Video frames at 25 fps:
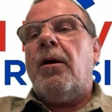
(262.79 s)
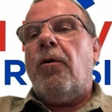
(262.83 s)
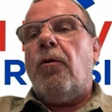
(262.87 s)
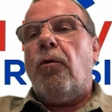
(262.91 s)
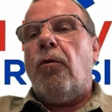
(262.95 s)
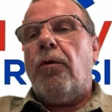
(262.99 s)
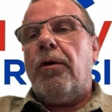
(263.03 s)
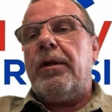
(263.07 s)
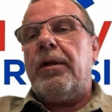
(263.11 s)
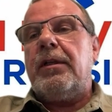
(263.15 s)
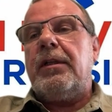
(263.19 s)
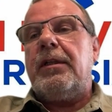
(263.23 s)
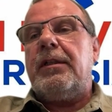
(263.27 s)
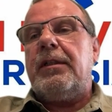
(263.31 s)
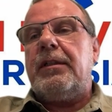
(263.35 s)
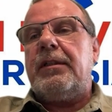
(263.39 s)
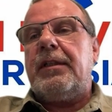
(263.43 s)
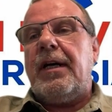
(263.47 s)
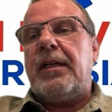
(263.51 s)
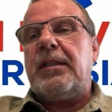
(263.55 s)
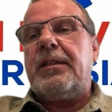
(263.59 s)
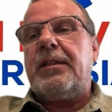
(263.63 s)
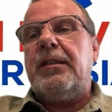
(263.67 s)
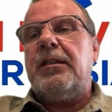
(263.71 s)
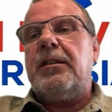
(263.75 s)
Und
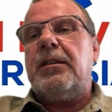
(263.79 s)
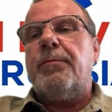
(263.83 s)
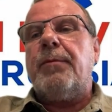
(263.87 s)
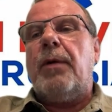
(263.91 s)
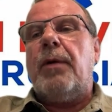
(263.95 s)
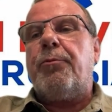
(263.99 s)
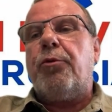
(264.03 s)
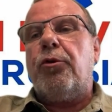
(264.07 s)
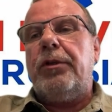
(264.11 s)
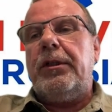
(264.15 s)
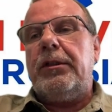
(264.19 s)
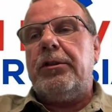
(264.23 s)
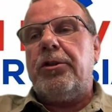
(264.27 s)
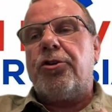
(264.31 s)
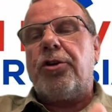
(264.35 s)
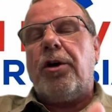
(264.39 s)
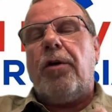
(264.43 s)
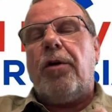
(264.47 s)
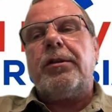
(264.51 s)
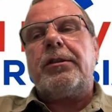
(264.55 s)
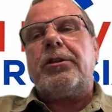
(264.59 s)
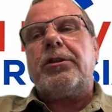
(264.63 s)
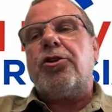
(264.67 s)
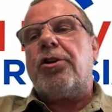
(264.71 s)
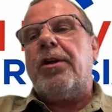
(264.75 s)
das ist immer politisch
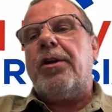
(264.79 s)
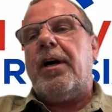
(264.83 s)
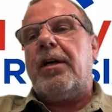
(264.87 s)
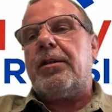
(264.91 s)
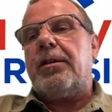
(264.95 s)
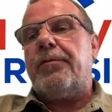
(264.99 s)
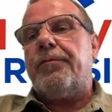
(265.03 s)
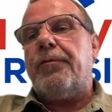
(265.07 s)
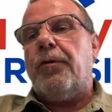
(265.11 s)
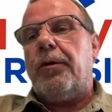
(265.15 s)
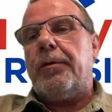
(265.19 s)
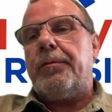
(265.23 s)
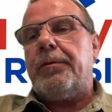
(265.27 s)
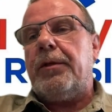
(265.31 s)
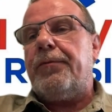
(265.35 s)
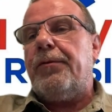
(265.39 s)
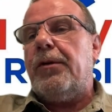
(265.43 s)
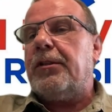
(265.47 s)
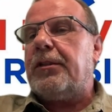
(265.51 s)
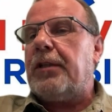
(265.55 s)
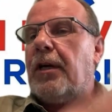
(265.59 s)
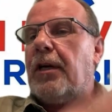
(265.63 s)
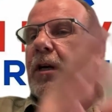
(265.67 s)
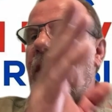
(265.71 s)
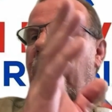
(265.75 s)
ausgeschlachtet worden. Ich
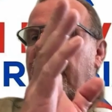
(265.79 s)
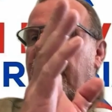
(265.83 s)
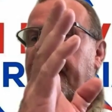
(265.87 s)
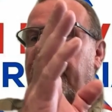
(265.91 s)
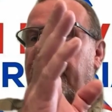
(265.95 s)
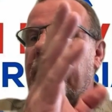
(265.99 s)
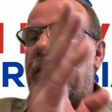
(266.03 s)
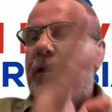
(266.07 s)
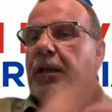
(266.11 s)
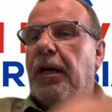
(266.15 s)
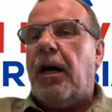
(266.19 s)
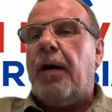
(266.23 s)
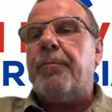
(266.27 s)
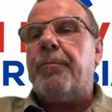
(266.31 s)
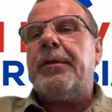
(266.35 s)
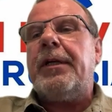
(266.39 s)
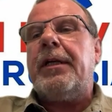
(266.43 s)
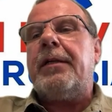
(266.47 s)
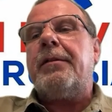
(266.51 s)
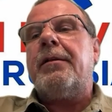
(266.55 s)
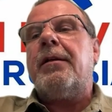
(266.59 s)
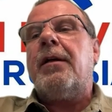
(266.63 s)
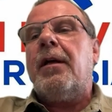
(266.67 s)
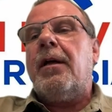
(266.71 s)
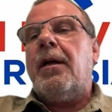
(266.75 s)
will es da gar keine Namen
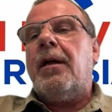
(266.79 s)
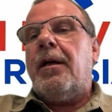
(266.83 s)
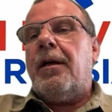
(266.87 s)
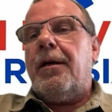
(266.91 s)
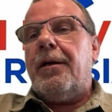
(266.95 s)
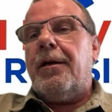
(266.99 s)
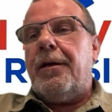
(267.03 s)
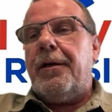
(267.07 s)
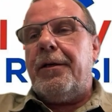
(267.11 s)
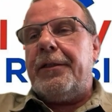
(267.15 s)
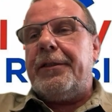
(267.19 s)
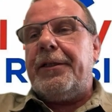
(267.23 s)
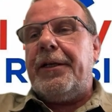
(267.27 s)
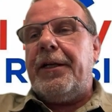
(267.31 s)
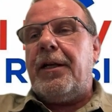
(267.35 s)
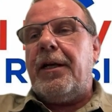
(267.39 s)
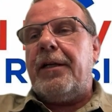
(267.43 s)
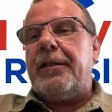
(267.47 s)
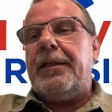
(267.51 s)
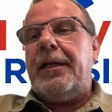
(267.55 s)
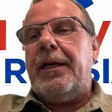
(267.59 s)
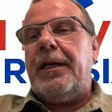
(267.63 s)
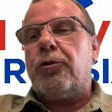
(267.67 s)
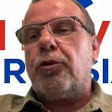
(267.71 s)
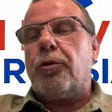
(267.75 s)
nennen. Äh,
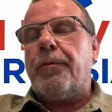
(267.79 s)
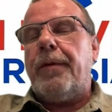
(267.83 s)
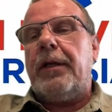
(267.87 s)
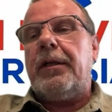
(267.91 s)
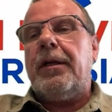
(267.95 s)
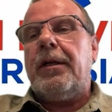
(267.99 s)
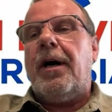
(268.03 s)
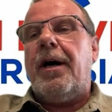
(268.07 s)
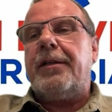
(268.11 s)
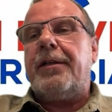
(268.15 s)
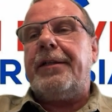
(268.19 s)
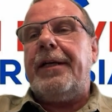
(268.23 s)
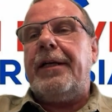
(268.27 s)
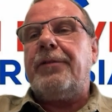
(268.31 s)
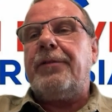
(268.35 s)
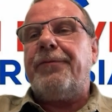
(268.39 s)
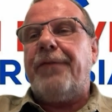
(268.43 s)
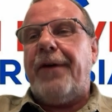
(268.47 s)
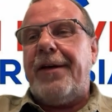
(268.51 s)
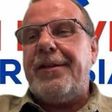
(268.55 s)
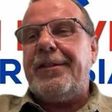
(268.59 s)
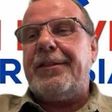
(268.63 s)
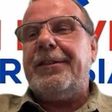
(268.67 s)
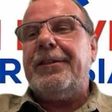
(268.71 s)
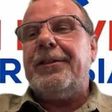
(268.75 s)
jeder, der drüber nachdenkt,
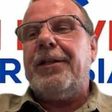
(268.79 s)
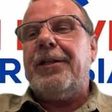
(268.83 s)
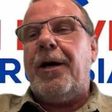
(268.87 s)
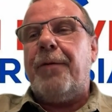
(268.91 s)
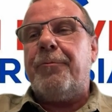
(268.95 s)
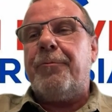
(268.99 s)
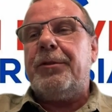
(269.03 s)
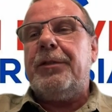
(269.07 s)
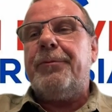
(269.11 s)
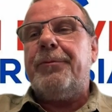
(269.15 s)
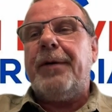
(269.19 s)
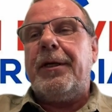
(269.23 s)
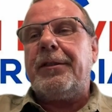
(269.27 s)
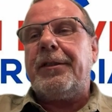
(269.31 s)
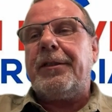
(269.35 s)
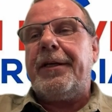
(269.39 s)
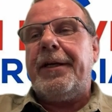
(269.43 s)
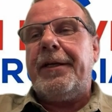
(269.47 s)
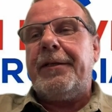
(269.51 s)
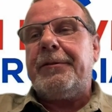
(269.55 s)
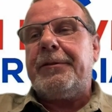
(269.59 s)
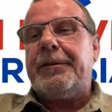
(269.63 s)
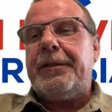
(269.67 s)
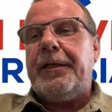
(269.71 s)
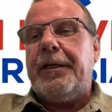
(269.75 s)
weiß die Namen, die man
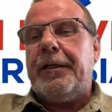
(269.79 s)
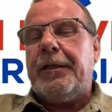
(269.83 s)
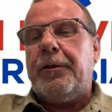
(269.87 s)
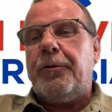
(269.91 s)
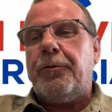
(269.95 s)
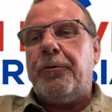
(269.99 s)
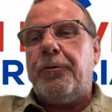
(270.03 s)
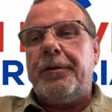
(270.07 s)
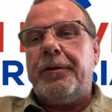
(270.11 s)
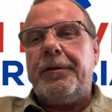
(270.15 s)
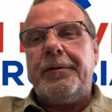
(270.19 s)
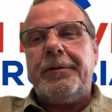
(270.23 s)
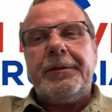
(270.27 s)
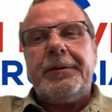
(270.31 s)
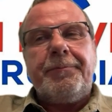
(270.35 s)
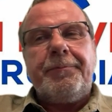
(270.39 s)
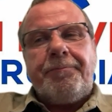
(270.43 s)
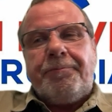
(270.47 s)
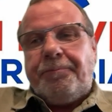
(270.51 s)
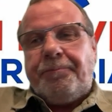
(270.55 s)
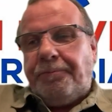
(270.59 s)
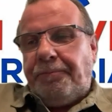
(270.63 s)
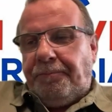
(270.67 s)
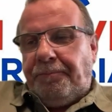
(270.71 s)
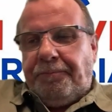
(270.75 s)
kennt. Ja, und
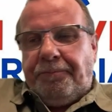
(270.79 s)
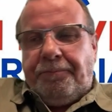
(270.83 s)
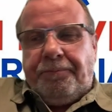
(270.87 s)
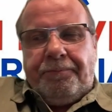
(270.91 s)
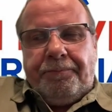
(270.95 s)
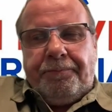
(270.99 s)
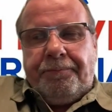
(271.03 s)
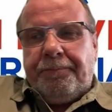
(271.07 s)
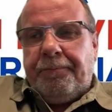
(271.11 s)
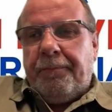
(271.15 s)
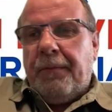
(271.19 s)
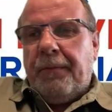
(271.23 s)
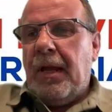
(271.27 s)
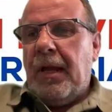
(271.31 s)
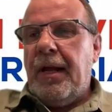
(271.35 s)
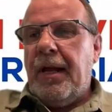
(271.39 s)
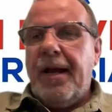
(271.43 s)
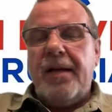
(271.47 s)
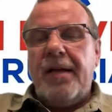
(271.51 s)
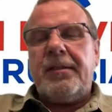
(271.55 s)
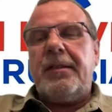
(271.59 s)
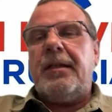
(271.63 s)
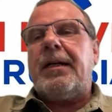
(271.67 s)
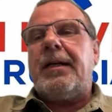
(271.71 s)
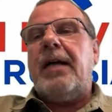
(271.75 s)

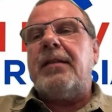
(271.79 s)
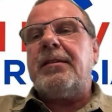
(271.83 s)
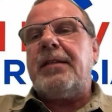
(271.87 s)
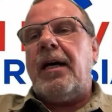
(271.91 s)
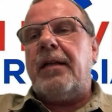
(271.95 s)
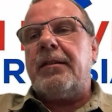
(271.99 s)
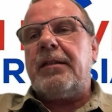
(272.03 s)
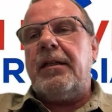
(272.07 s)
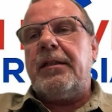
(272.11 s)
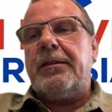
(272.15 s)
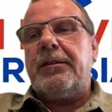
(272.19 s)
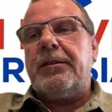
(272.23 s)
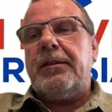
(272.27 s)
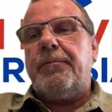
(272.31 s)
Sie hatten also